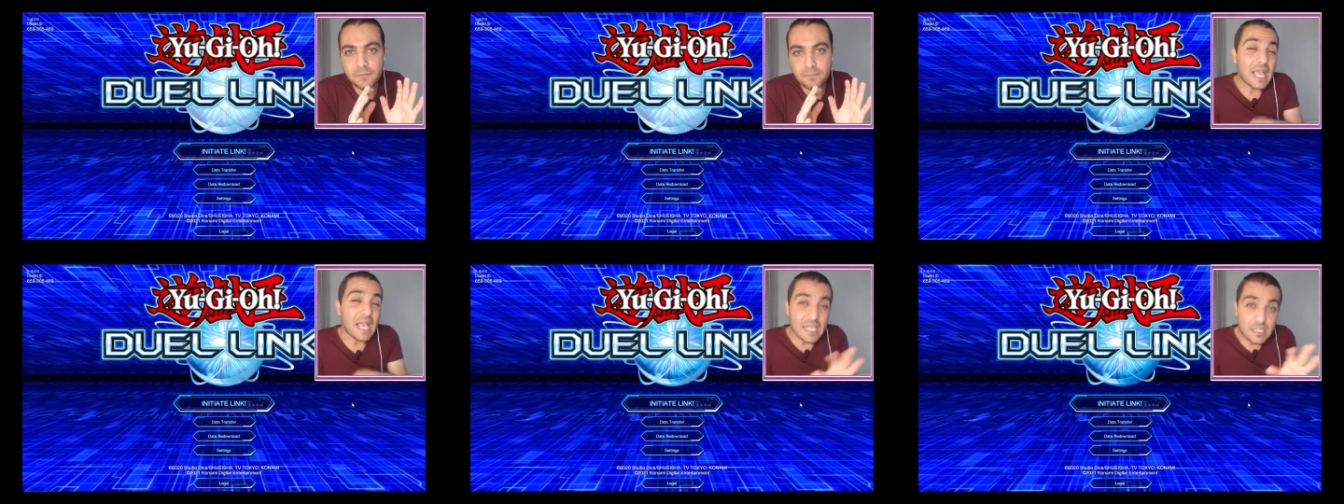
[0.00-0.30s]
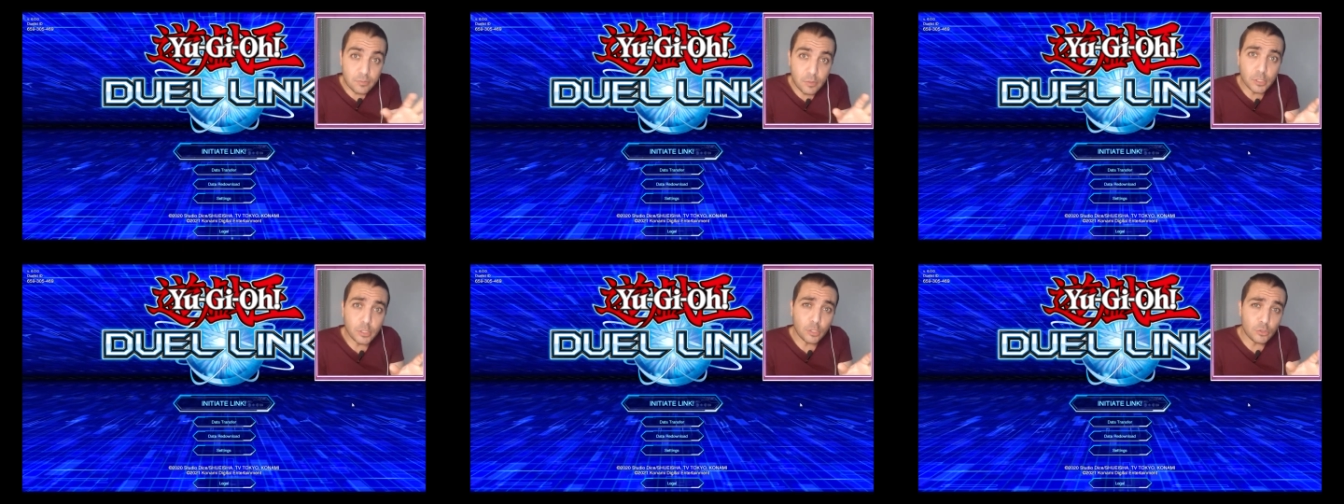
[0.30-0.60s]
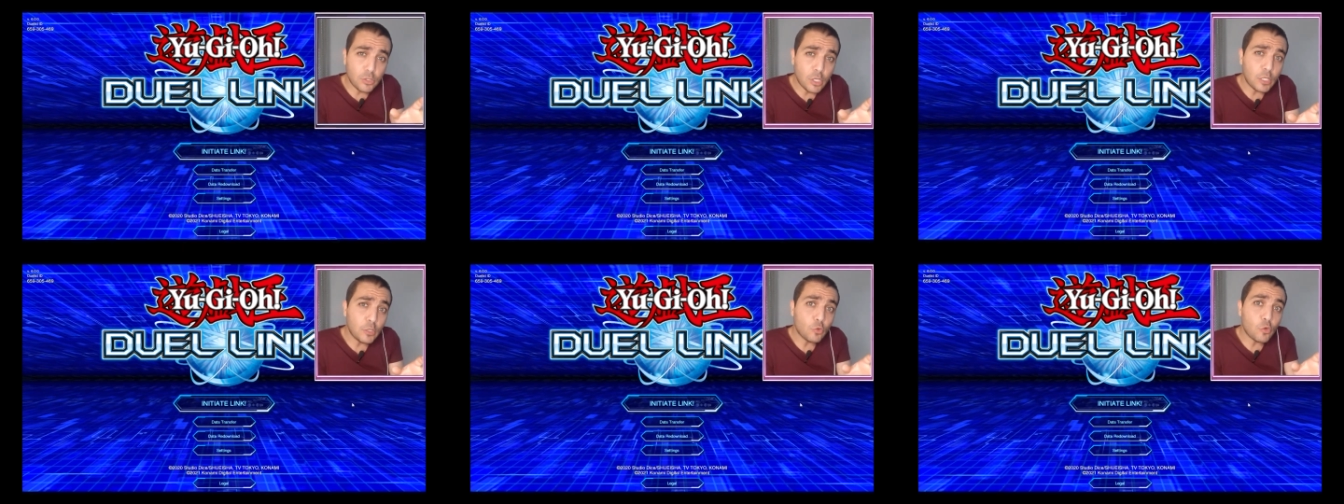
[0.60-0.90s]
عايز برضه
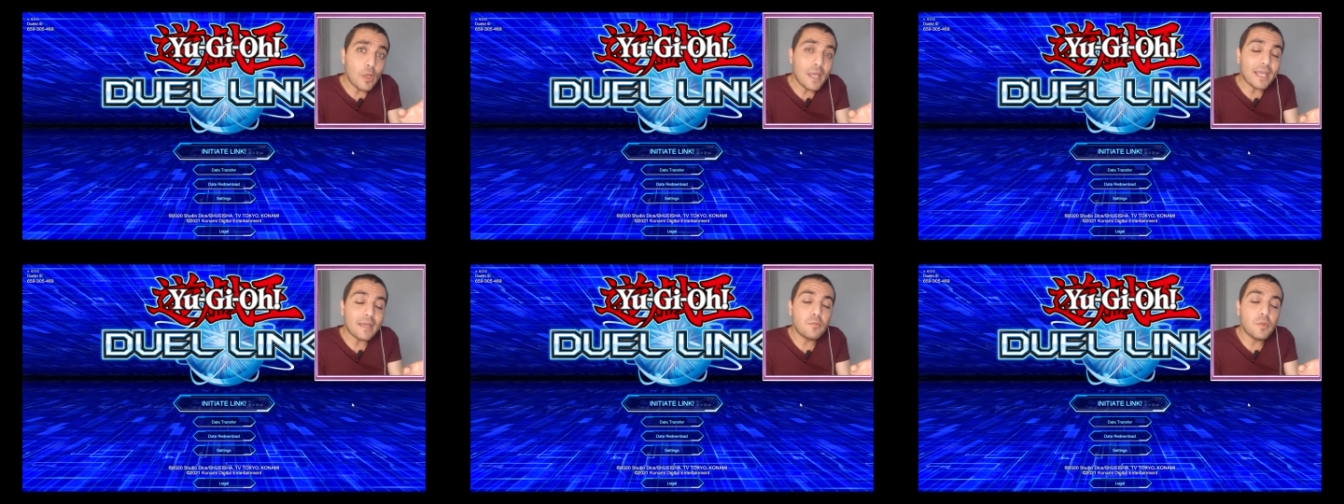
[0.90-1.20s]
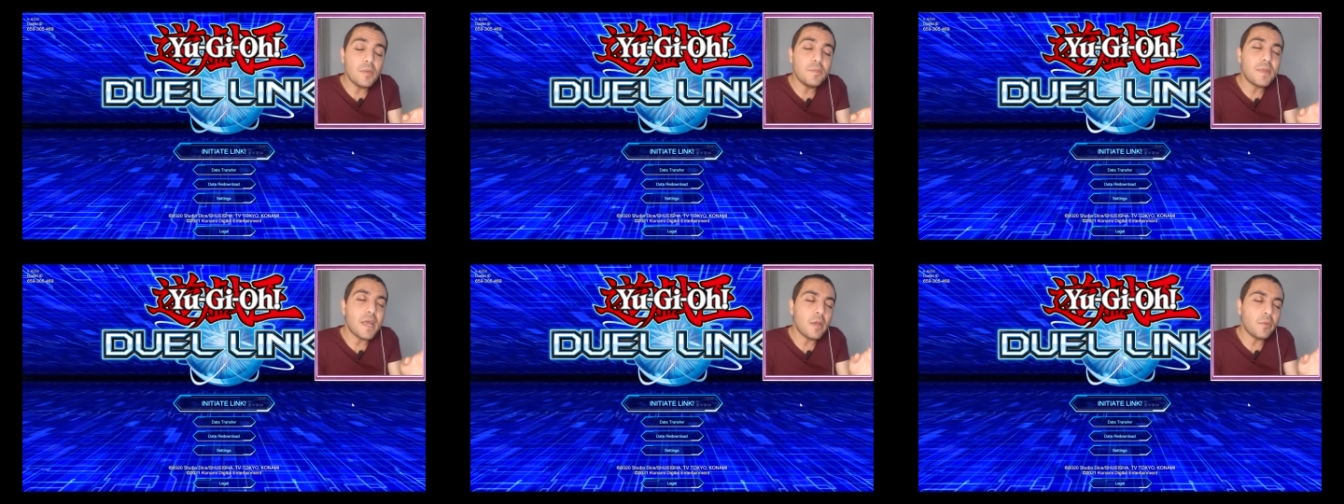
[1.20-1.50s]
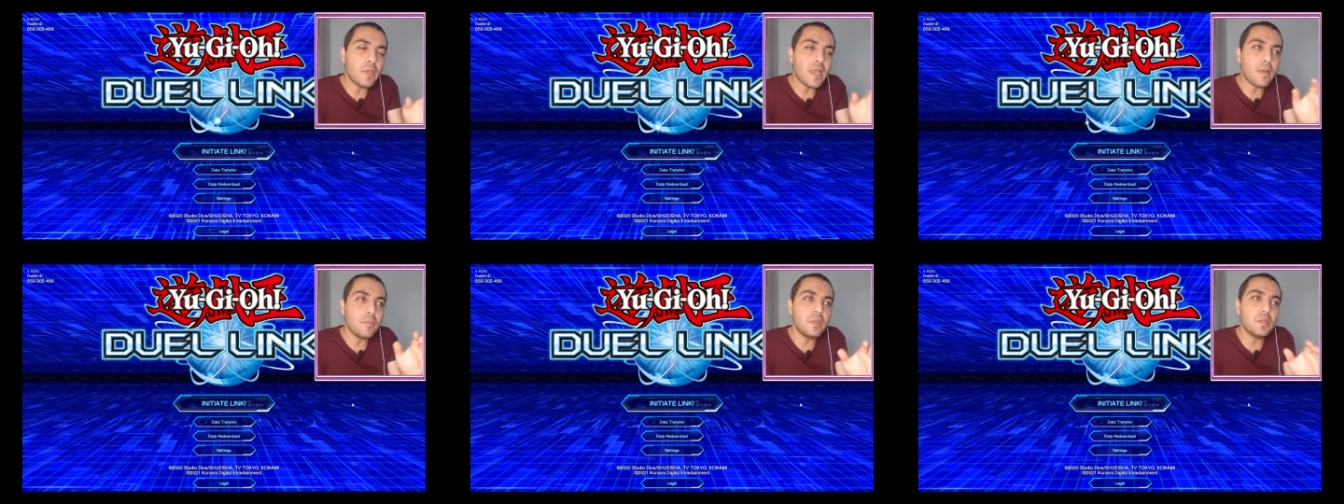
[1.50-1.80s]
اوضح لكم حاجه مهمه
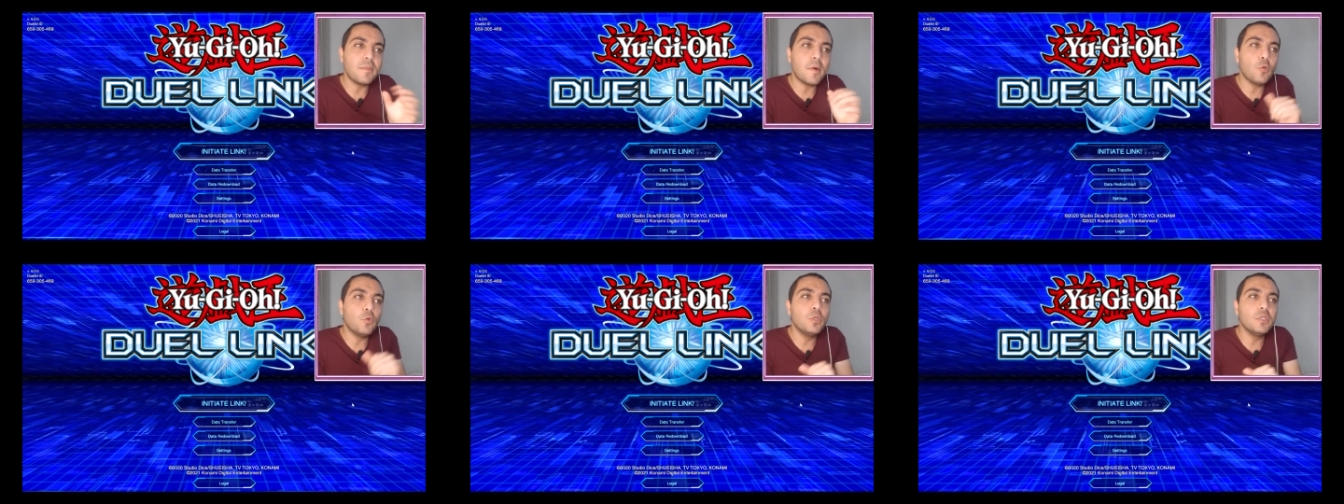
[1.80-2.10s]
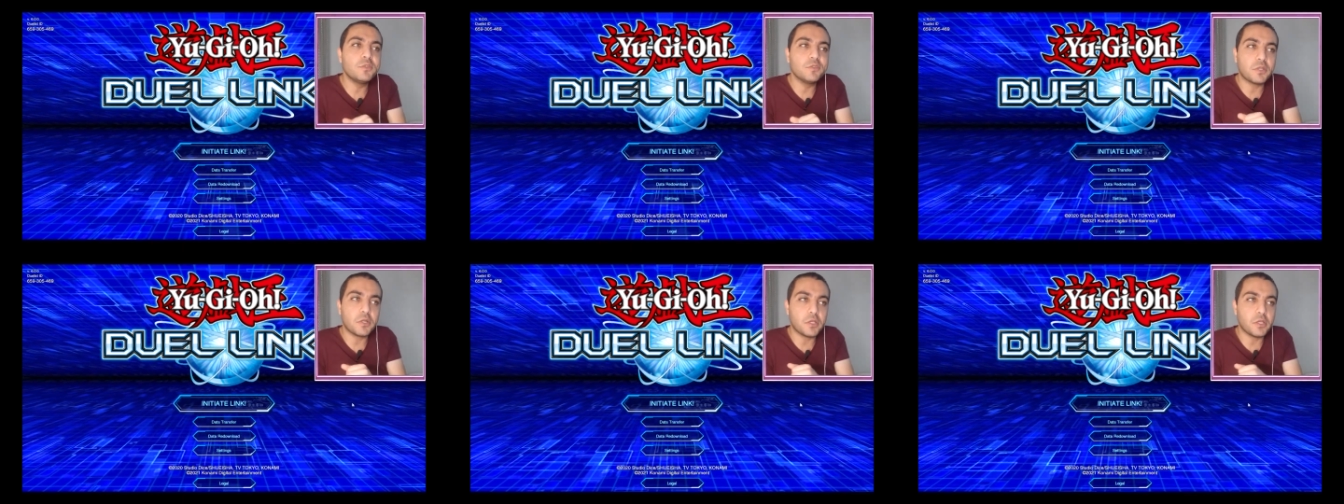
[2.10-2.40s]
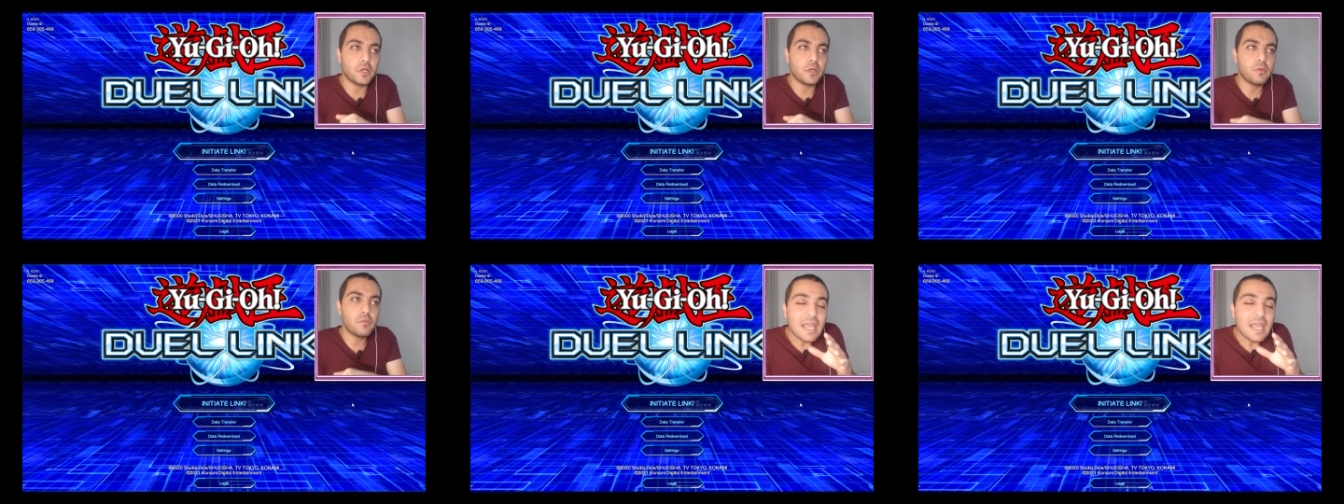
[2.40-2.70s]
قوي قبل ما اقول
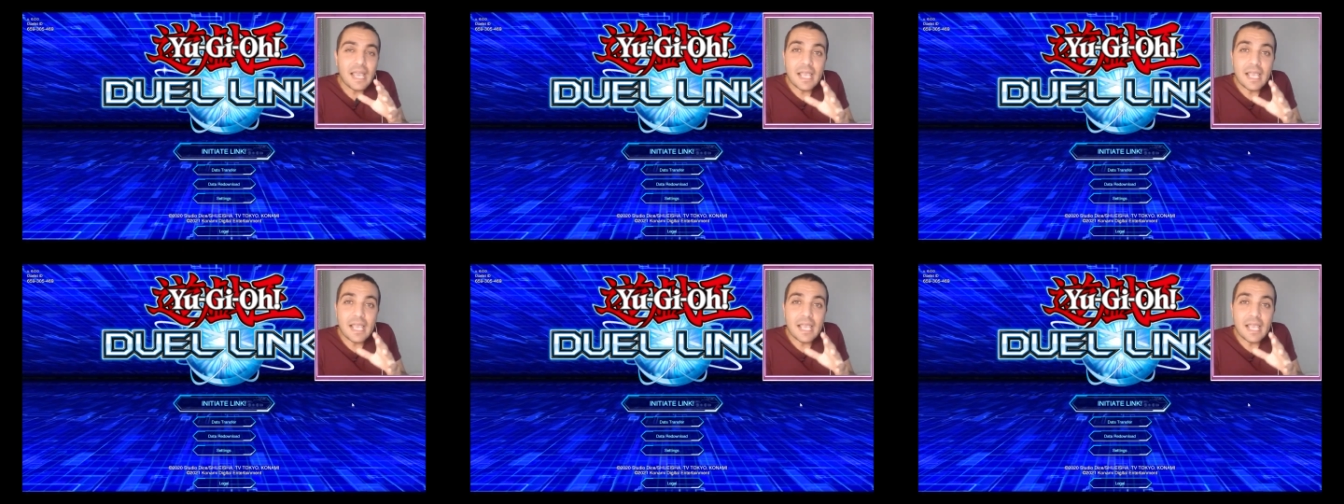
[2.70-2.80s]
الطريقه